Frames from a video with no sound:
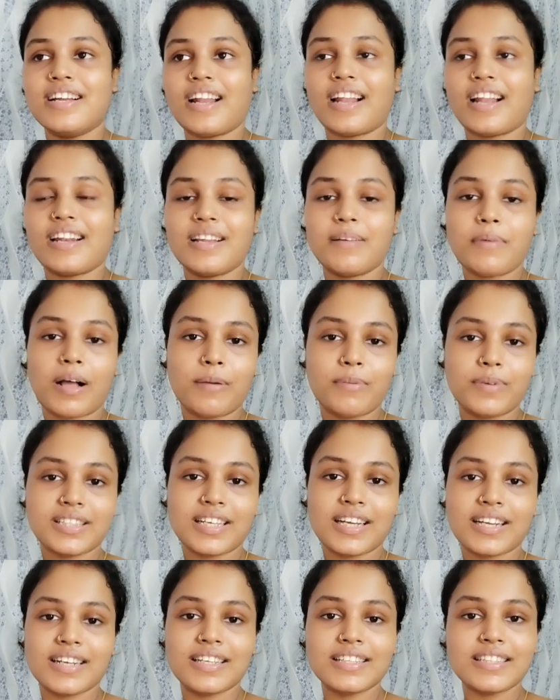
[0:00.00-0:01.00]
রান্না ভাবা
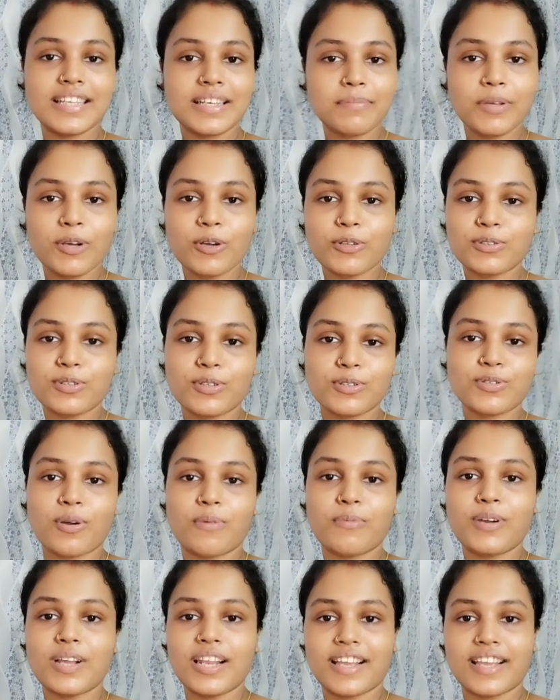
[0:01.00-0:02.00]
থাকলে দেখবে অতটা
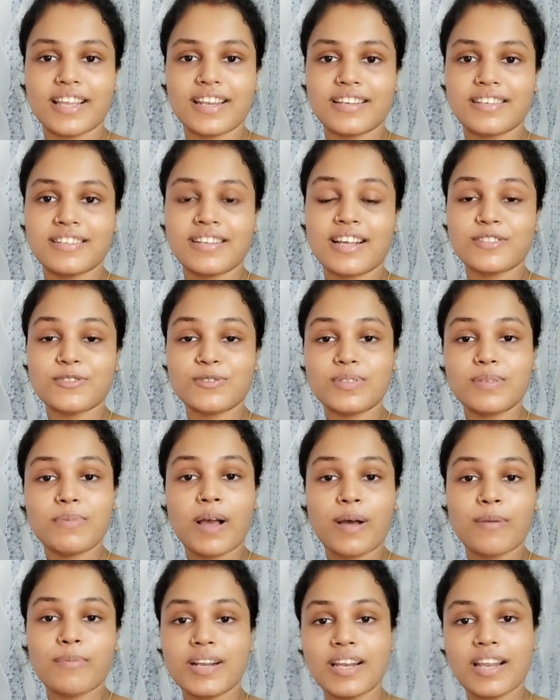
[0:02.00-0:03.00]
সময় লাগে না আর যদি
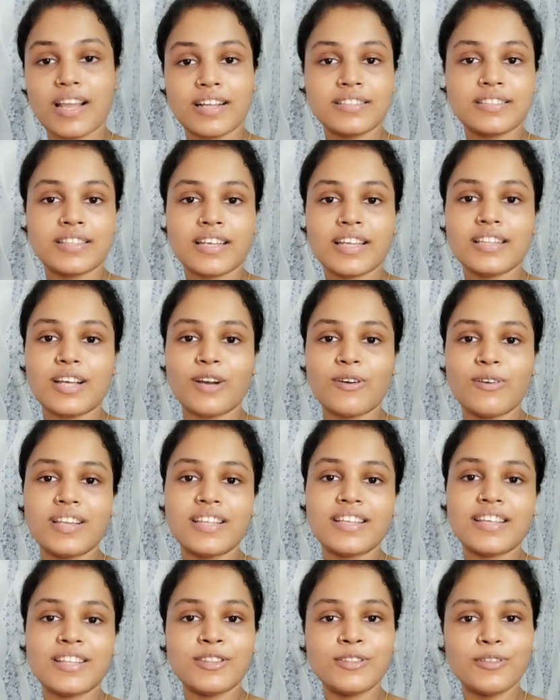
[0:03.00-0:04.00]
ভাবা না থাকে
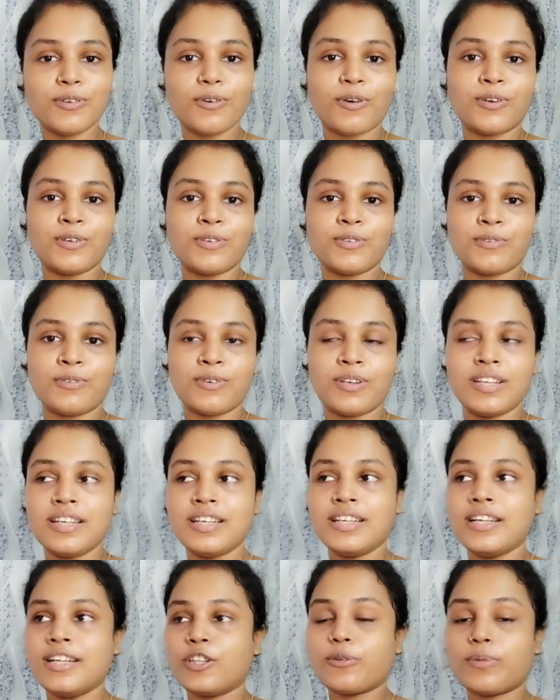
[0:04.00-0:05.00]
তাহলেই কিন্তু গণ্ডগোল
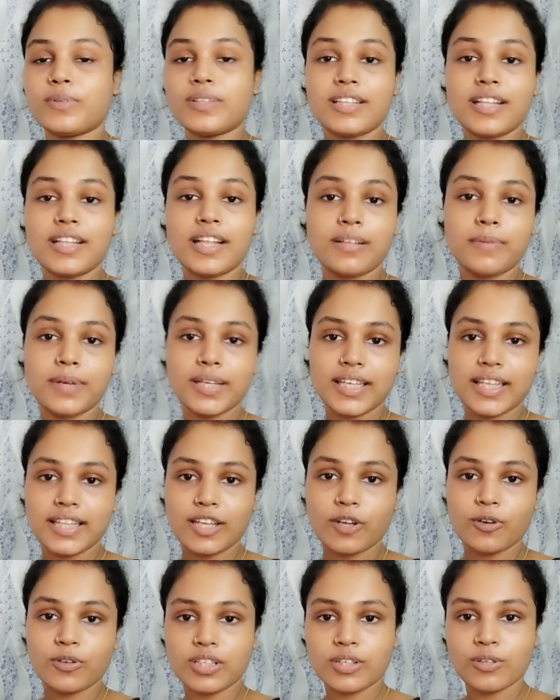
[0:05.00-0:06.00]
তোমাদের দাদাভাই
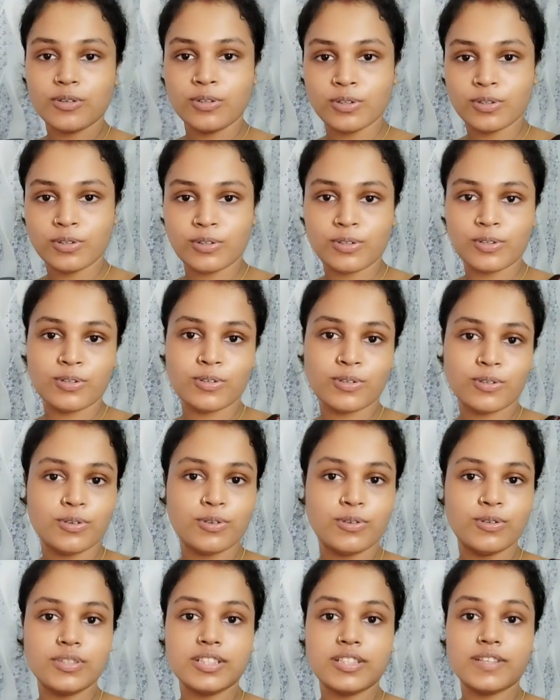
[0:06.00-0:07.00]
এদিক ওদিক ঘুর ঘুর ঘুর ঘুর
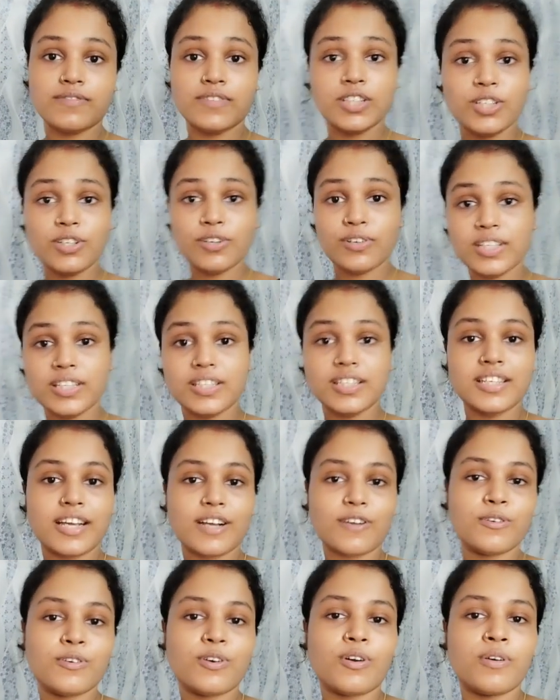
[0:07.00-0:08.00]
করছে ভিডিও রিডিট
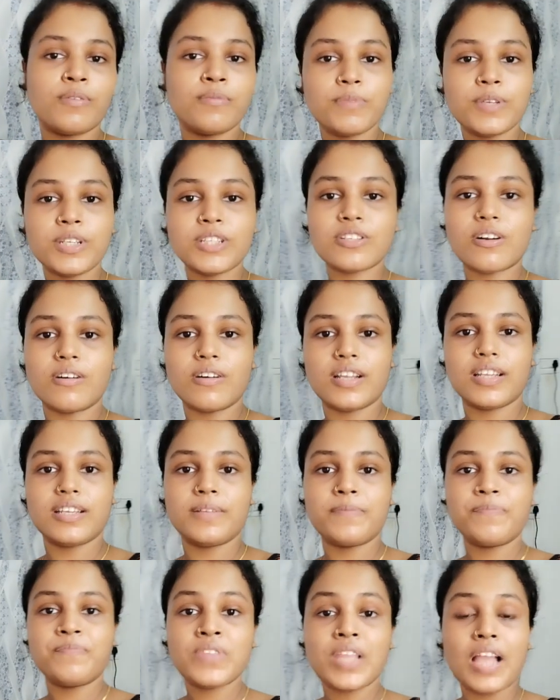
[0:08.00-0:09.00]
এখনও কমপ্লিট
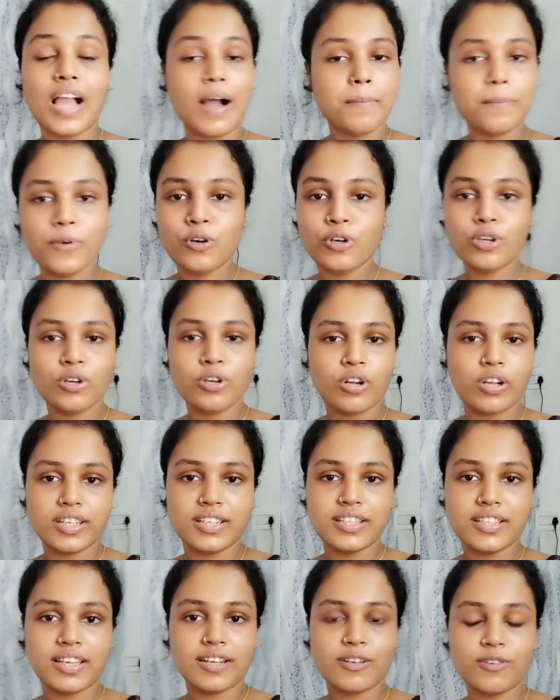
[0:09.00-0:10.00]
করেনি আপলোডও
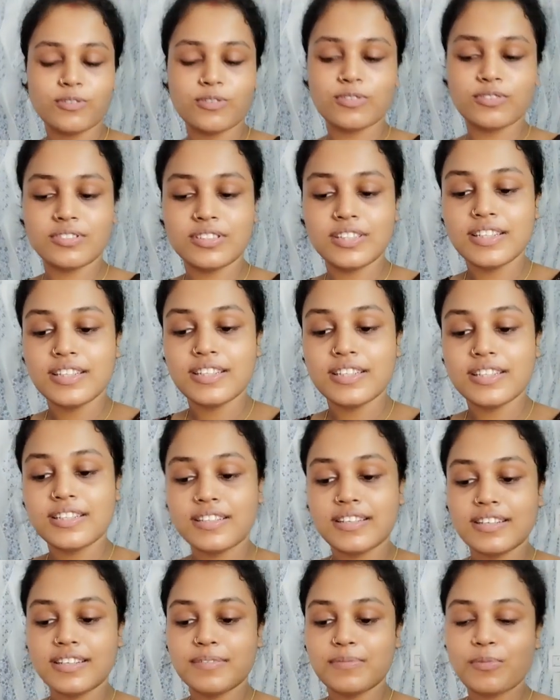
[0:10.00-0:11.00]
হয়নি এখনও
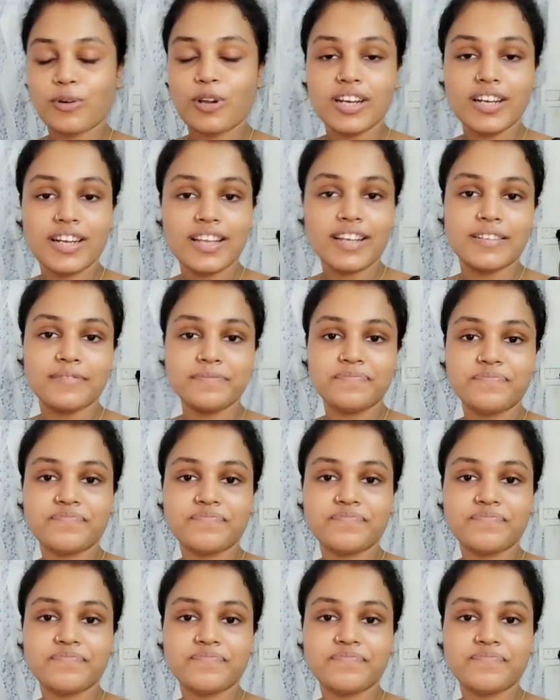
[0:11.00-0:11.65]
বলে না